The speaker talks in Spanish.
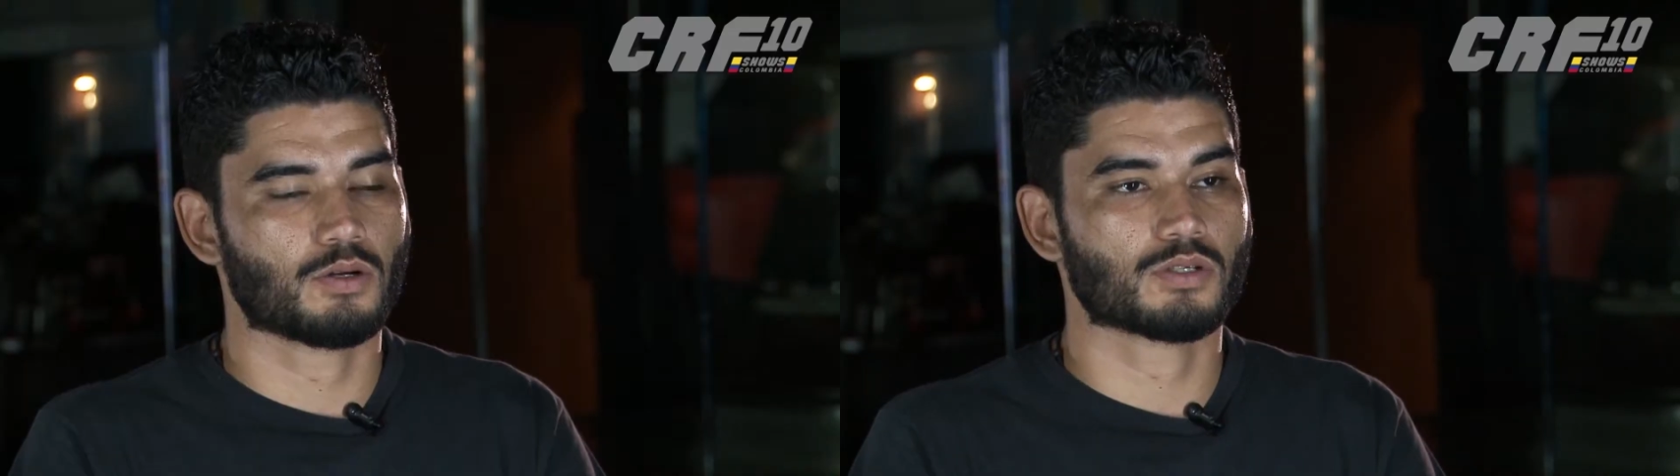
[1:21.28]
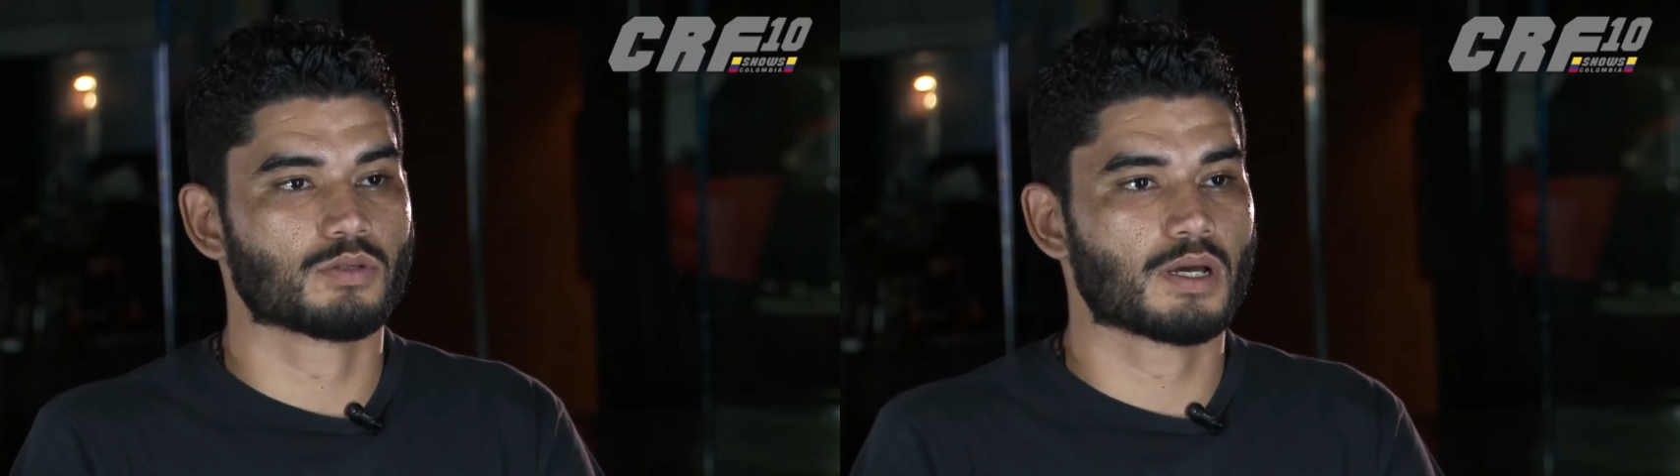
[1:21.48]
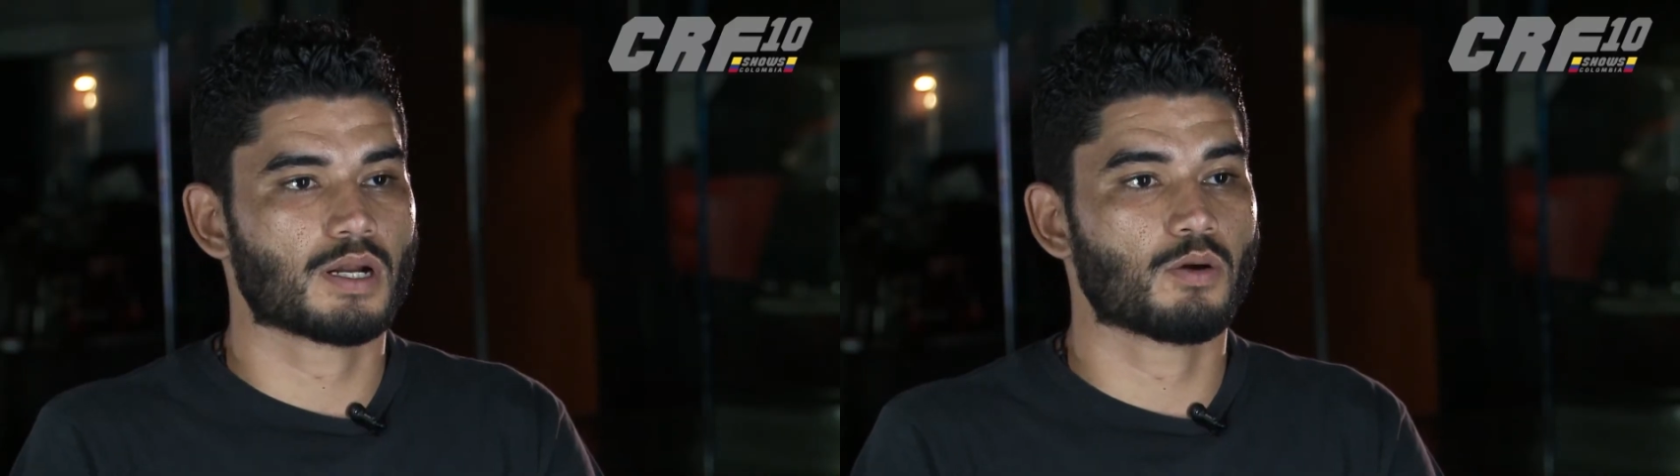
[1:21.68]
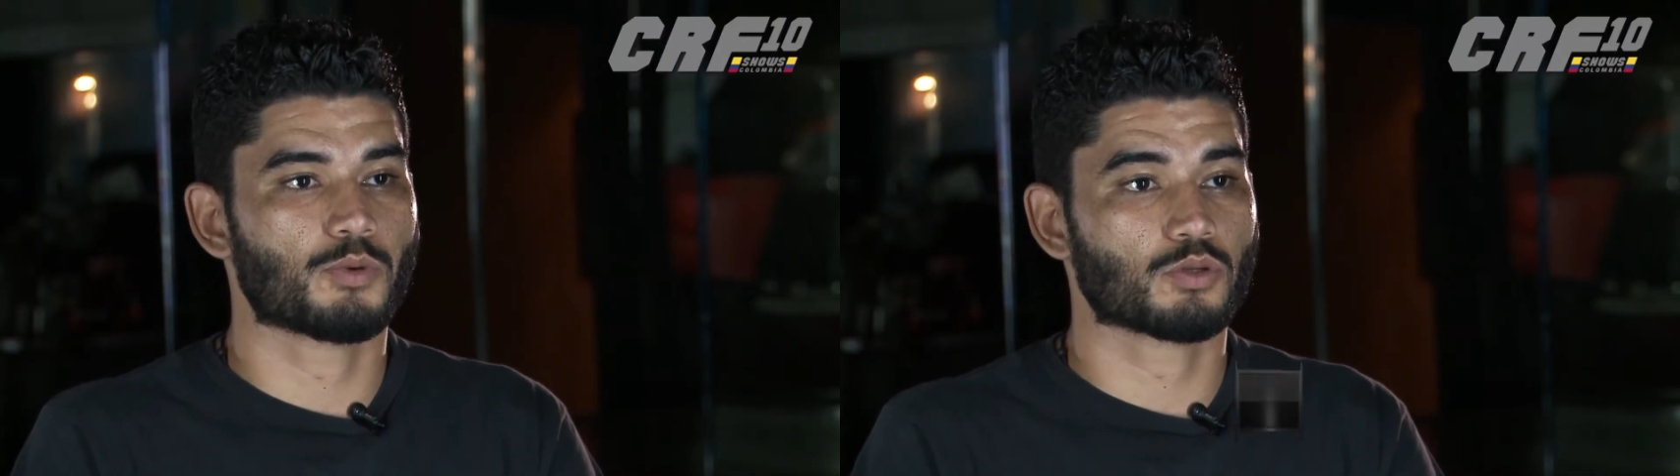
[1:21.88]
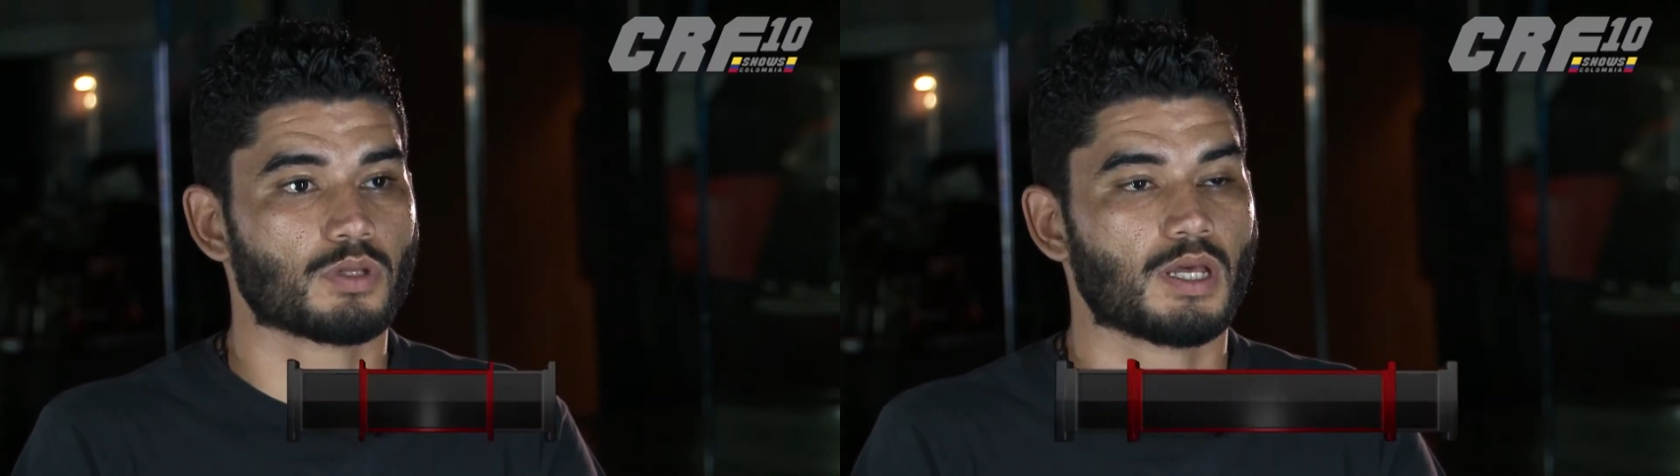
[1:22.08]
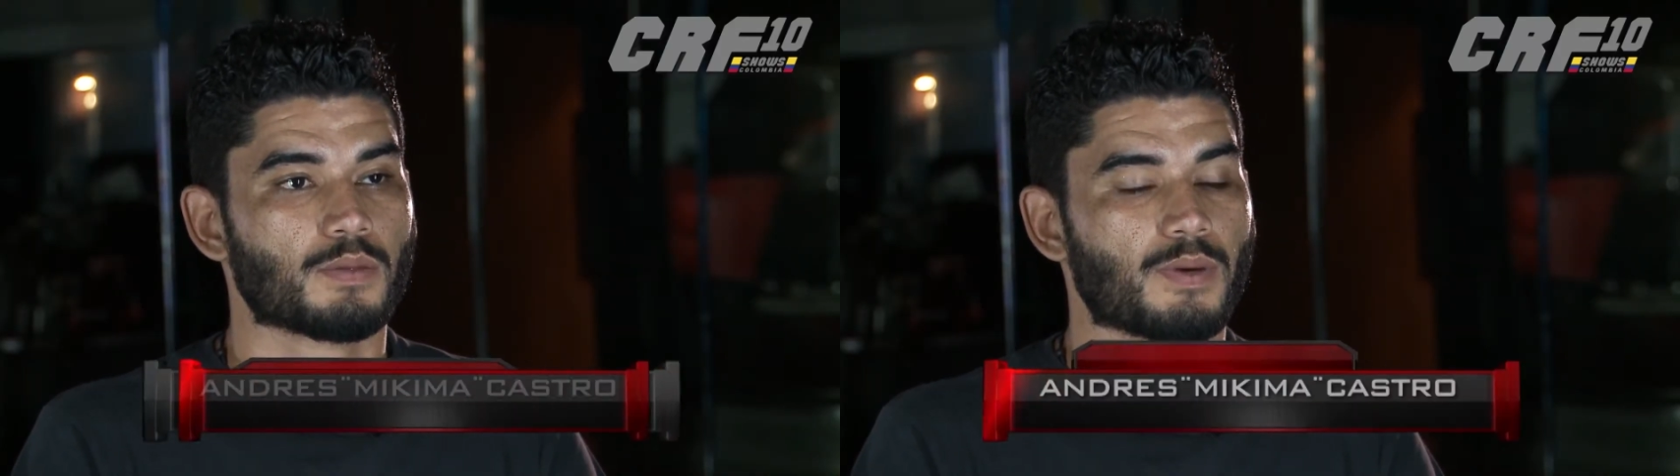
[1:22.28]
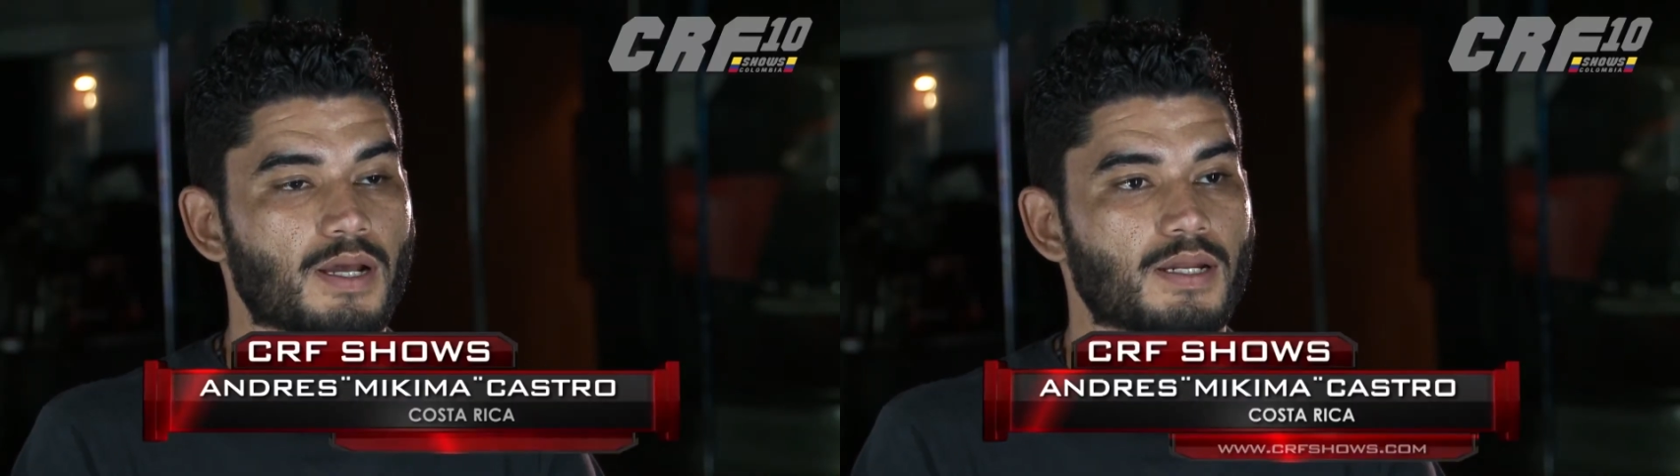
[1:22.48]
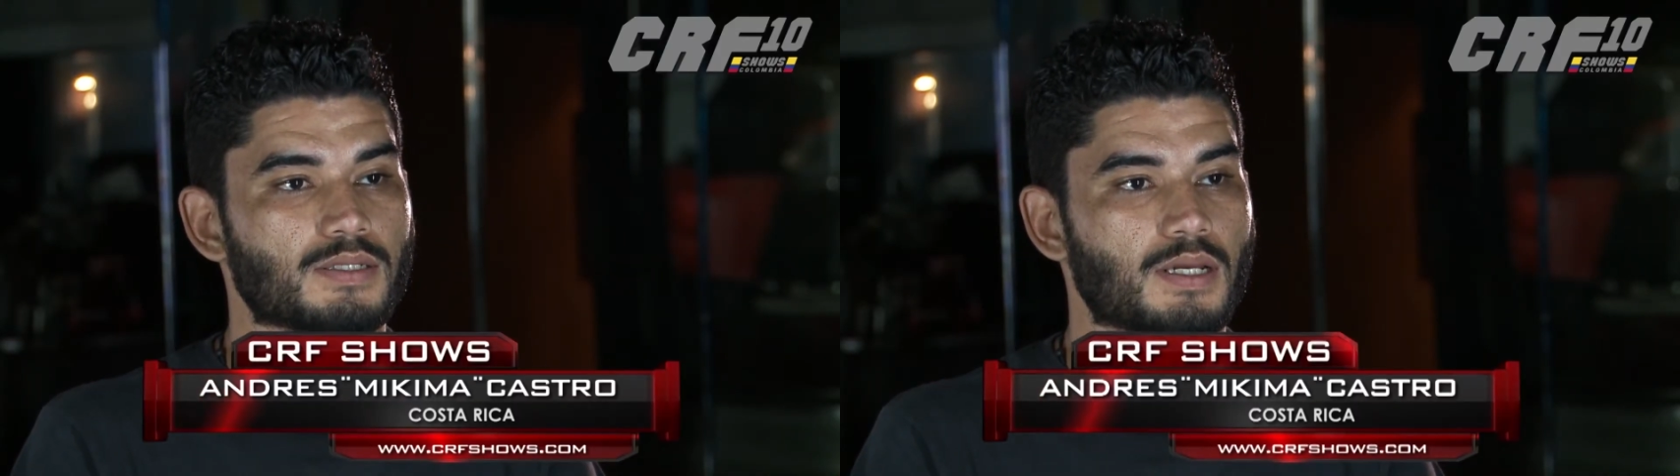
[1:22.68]
Creo que es una gran oportunidad
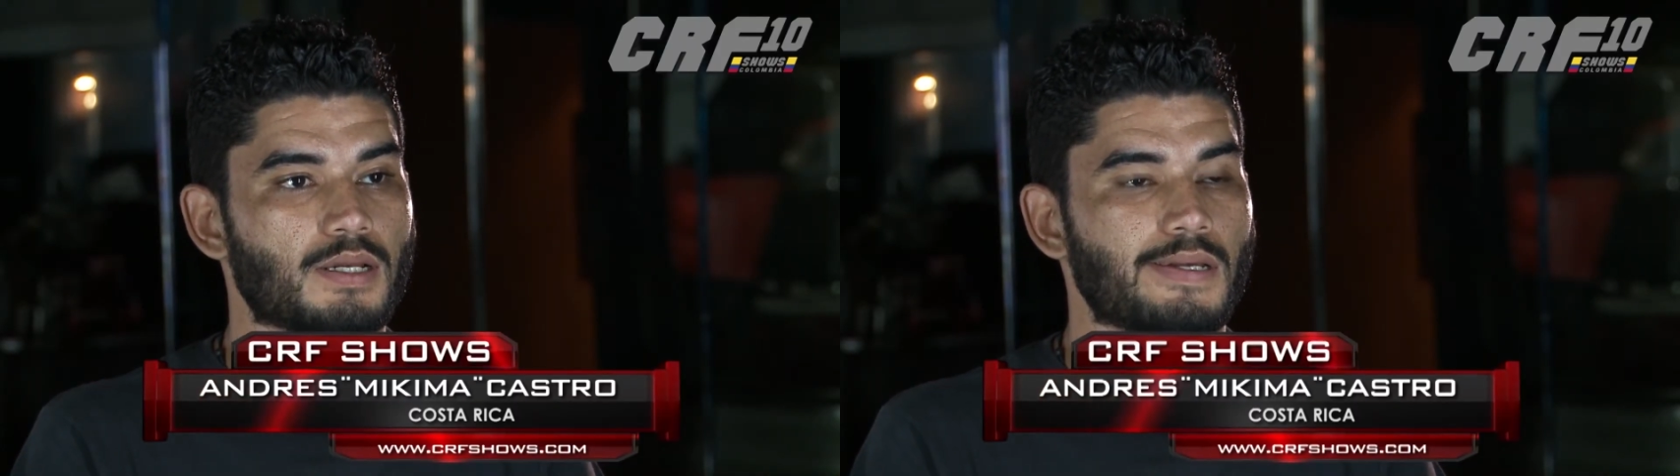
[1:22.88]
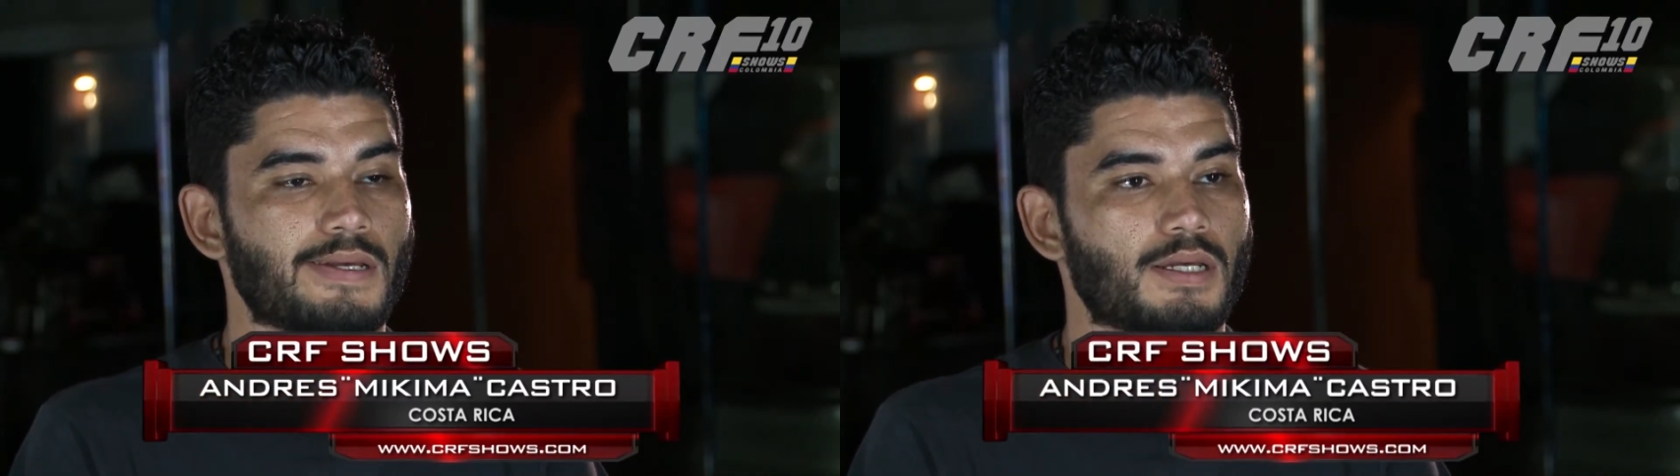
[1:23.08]
para crecer